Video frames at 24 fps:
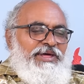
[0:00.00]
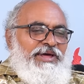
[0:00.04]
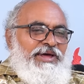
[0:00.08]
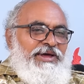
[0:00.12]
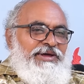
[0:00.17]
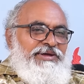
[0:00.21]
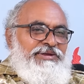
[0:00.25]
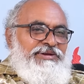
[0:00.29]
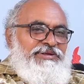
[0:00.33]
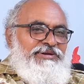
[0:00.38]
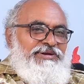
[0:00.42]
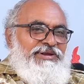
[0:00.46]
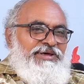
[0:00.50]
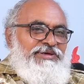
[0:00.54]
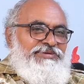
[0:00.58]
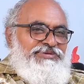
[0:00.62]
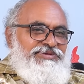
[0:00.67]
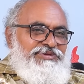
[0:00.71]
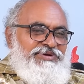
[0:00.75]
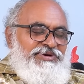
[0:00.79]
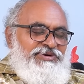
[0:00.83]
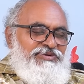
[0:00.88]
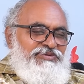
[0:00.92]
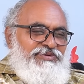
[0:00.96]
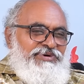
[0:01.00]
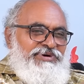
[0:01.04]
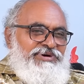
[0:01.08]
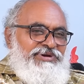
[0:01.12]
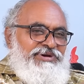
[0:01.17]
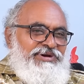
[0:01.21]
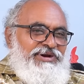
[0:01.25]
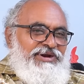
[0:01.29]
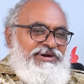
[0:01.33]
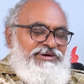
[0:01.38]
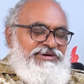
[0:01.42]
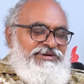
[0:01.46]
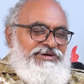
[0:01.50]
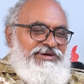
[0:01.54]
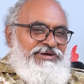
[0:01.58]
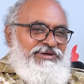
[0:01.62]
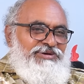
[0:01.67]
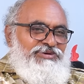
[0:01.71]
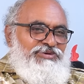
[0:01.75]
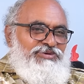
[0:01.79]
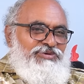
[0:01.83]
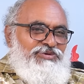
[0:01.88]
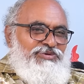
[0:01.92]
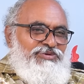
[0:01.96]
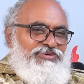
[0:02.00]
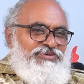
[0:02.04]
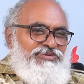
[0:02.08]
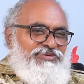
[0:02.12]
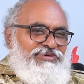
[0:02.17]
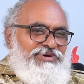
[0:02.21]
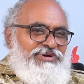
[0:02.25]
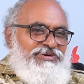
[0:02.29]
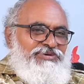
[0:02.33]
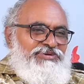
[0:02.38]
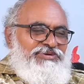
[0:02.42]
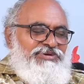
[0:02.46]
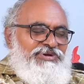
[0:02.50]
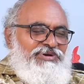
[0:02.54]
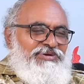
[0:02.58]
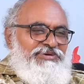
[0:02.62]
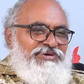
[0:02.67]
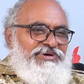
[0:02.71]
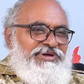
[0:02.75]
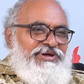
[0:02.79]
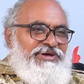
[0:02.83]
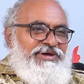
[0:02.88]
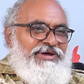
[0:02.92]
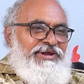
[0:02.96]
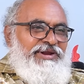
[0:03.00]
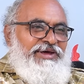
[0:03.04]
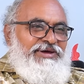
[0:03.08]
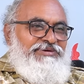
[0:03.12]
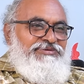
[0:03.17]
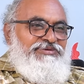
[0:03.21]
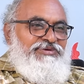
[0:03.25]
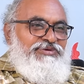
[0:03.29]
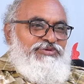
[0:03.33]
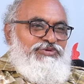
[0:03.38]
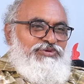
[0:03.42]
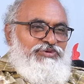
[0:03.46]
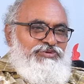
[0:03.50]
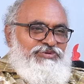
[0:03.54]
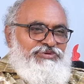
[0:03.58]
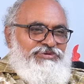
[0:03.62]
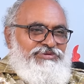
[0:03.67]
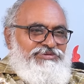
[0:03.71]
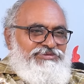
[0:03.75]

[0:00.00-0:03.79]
ఆయన రాసినటువంటి నాటకాల్లో అల్లు రాలంగే గారు యాక్ట్ చేసేవాడు